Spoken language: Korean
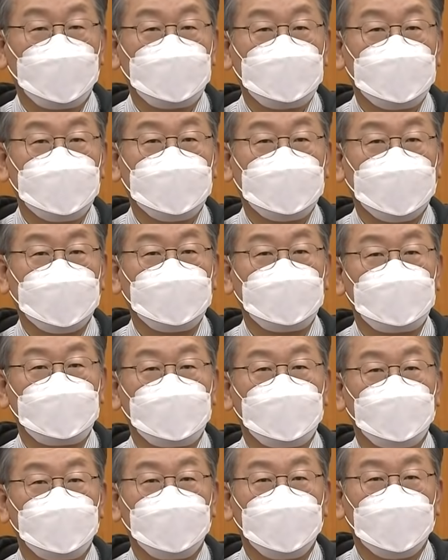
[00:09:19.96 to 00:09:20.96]
노동시간
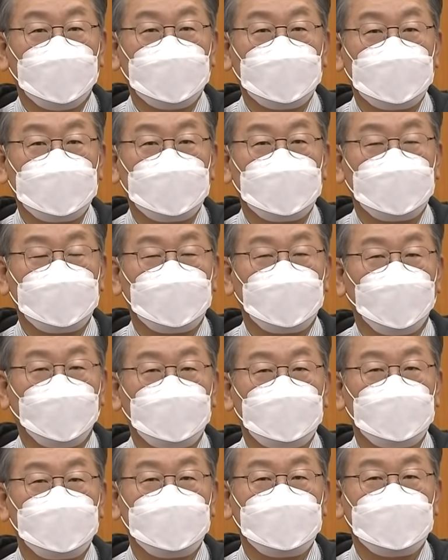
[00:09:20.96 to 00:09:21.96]
단축을 위한 이런
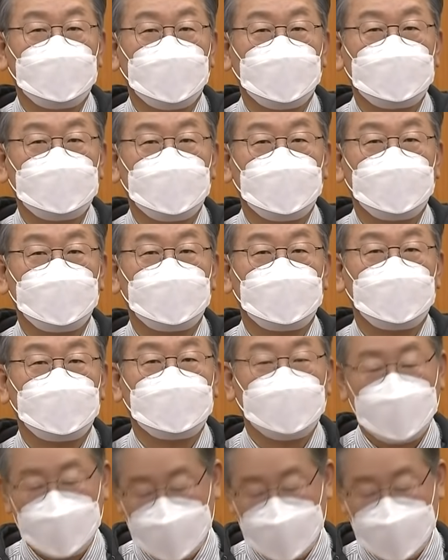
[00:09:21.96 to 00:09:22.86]
52시간제 이런 것들은